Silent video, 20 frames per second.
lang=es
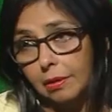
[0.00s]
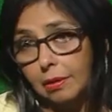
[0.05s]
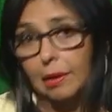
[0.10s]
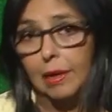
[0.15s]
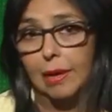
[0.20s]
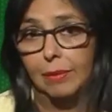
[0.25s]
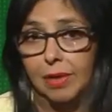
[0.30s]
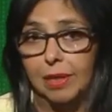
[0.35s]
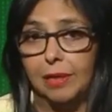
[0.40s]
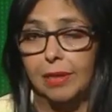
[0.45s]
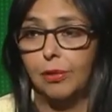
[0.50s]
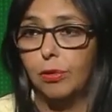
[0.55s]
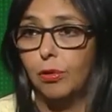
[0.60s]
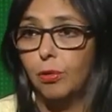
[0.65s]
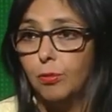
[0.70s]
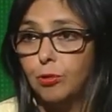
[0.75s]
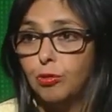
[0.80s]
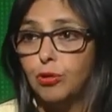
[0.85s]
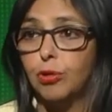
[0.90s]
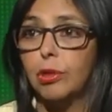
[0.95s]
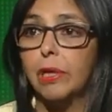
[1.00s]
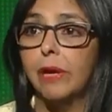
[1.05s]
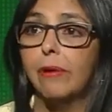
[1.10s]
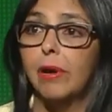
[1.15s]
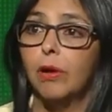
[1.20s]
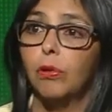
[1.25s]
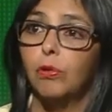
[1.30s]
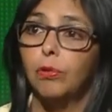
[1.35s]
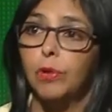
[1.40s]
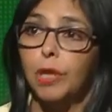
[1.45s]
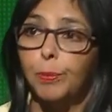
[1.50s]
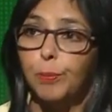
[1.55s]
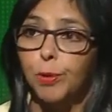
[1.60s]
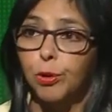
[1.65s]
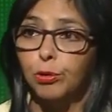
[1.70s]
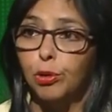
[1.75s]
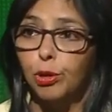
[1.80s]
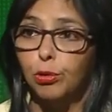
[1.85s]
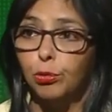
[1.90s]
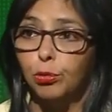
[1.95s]
lamentándolo mucho, estaba con unas
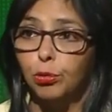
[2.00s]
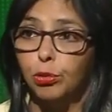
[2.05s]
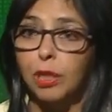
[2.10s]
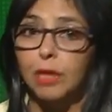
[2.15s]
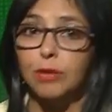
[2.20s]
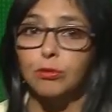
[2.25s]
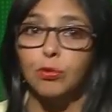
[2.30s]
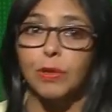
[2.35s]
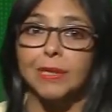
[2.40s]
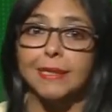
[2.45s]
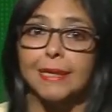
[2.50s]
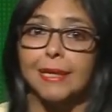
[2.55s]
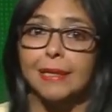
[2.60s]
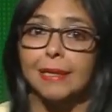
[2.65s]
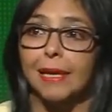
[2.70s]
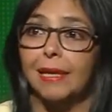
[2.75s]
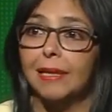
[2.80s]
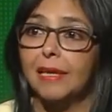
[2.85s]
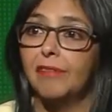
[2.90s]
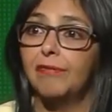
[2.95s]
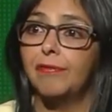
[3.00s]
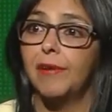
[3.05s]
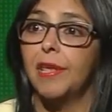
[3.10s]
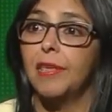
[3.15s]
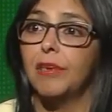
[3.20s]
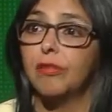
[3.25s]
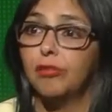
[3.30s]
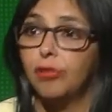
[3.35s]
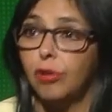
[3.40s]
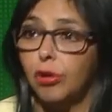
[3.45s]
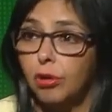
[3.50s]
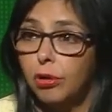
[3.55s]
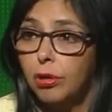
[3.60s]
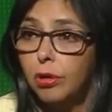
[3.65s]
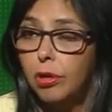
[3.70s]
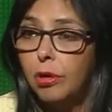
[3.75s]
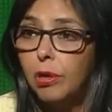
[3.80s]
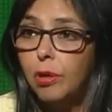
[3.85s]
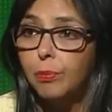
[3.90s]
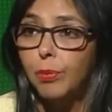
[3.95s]
prostitutas, su asistente falleció
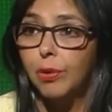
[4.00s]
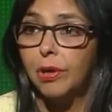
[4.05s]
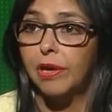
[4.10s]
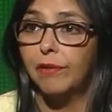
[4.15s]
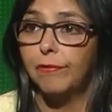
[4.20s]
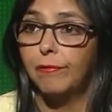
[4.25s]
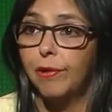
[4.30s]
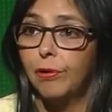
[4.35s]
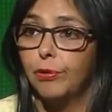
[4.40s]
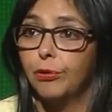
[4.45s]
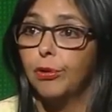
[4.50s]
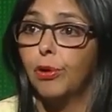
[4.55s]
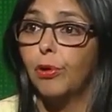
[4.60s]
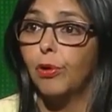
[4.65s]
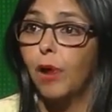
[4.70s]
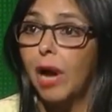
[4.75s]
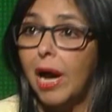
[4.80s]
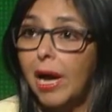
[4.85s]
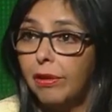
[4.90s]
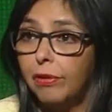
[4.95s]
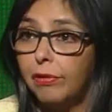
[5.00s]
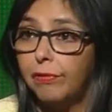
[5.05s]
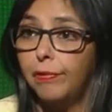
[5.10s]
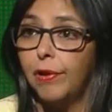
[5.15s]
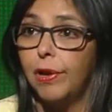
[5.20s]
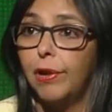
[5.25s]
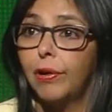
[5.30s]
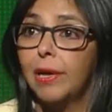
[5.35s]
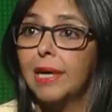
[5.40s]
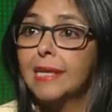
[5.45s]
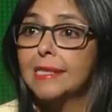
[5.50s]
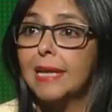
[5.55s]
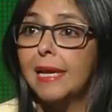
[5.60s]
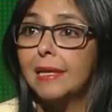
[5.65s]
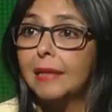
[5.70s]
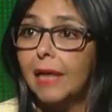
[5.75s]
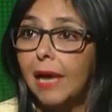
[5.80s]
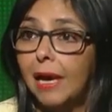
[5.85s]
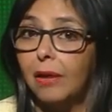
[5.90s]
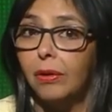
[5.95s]
porque fueron drogados, fueron
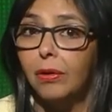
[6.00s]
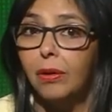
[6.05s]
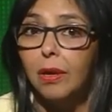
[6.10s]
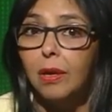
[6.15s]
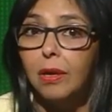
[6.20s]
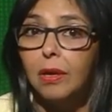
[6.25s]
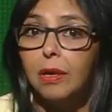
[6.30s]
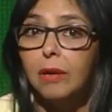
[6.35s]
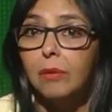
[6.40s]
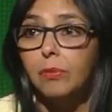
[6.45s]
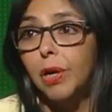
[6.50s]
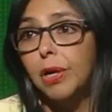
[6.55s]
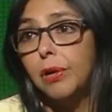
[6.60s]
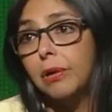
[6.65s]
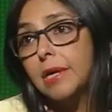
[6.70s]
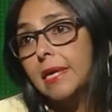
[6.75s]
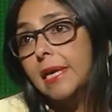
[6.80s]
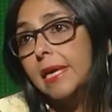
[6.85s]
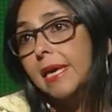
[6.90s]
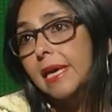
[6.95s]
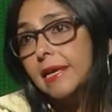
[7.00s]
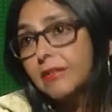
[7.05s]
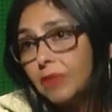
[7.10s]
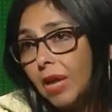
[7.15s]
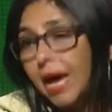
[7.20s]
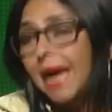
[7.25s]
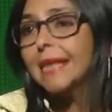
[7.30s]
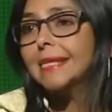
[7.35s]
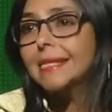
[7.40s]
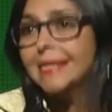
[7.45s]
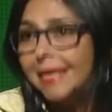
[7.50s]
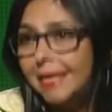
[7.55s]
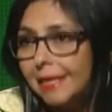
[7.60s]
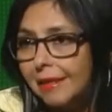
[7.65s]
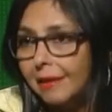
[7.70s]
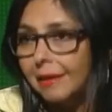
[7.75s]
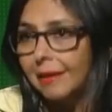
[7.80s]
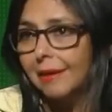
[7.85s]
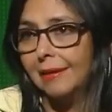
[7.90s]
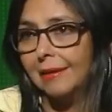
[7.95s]
asaltados. Bueno, y eso
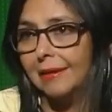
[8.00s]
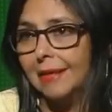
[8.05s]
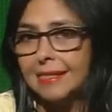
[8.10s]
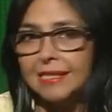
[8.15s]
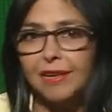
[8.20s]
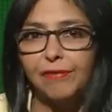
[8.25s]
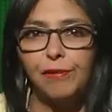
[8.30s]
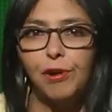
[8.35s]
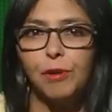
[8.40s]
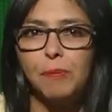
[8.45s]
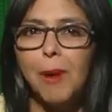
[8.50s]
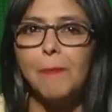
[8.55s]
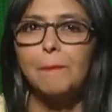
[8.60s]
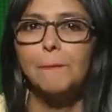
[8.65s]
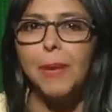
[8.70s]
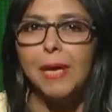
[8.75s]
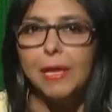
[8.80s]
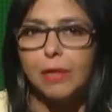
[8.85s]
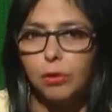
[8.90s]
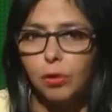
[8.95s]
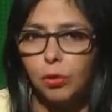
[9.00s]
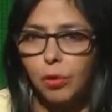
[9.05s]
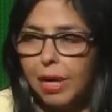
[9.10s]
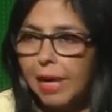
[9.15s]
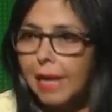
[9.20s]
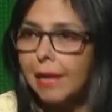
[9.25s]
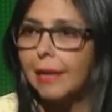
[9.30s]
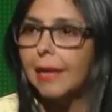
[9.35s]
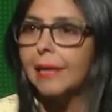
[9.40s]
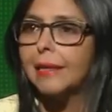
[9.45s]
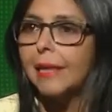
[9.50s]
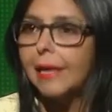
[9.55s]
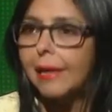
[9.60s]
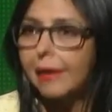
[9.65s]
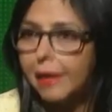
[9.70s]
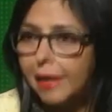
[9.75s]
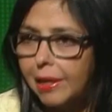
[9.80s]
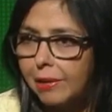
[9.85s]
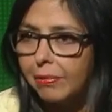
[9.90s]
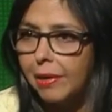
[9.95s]
así, de esa forma pintoresca,
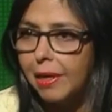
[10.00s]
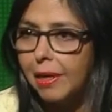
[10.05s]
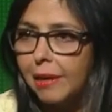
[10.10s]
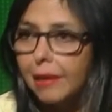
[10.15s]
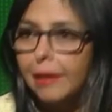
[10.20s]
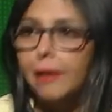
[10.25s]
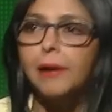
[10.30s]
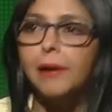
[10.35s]
terrible,